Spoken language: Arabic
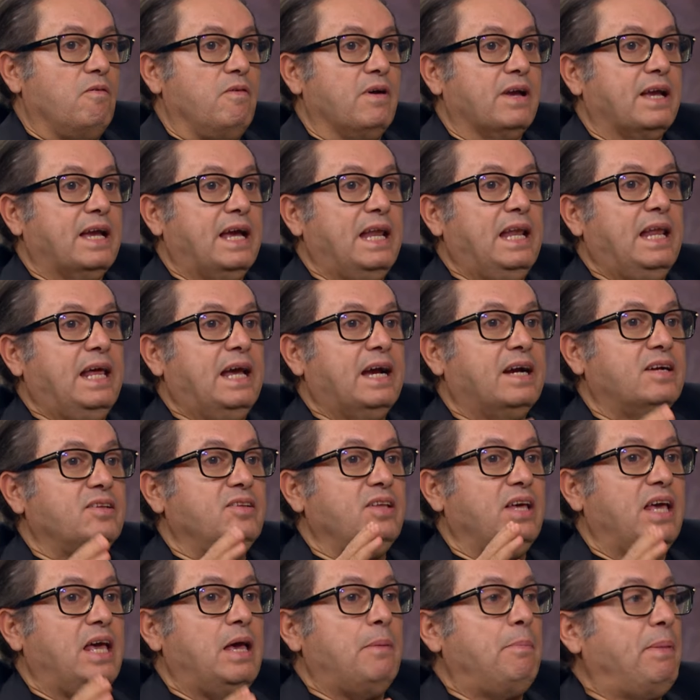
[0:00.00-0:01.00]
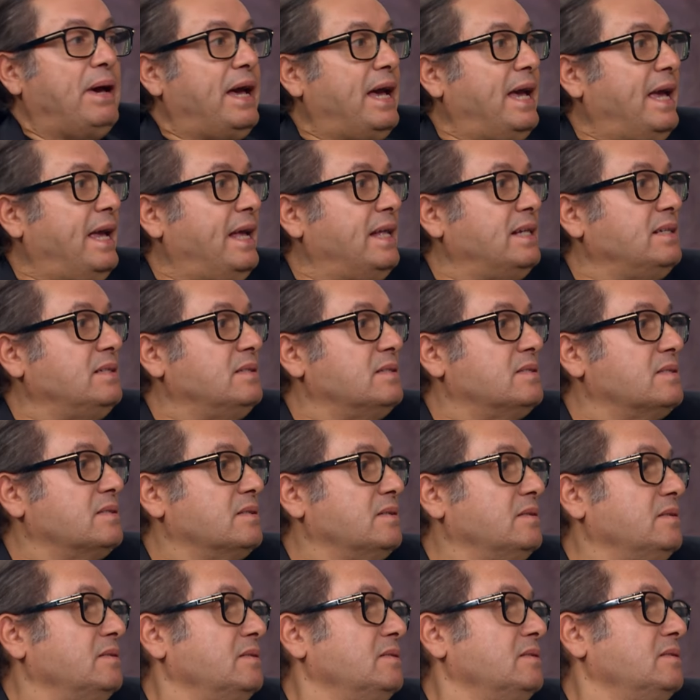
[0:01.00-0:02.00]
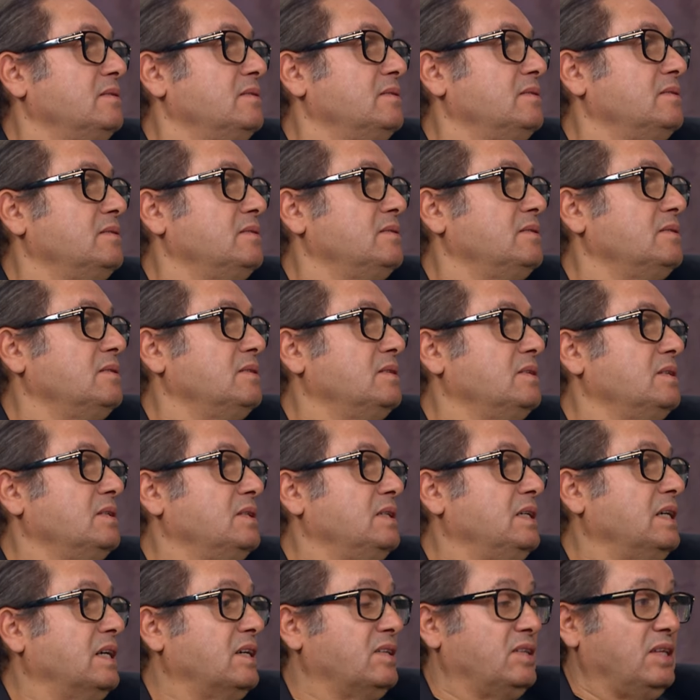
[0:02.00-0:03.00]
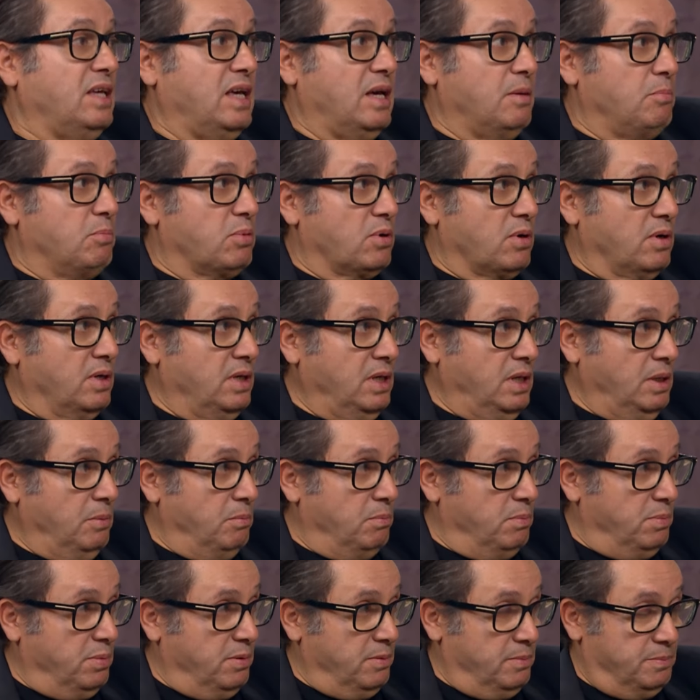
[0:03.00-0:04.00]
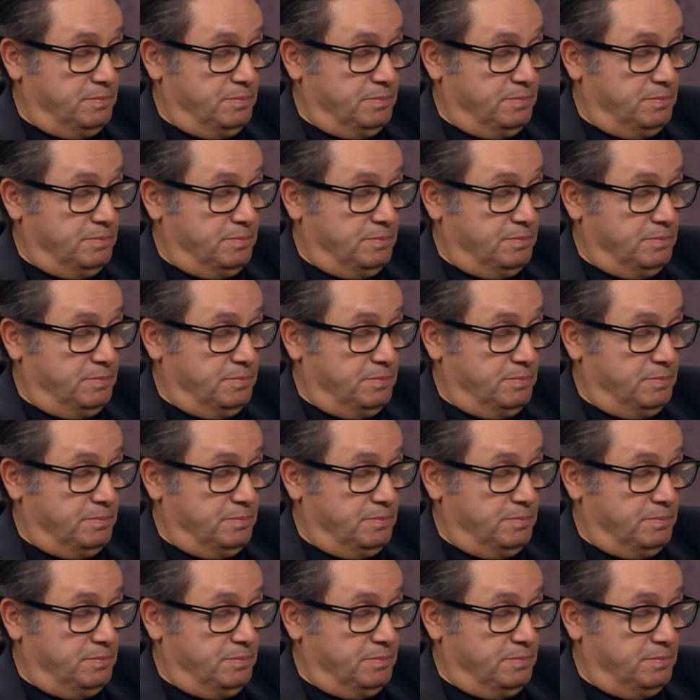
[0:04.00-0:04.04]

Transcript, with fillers: فجالها اكتئاب حاد مم. اكتئاب رهيب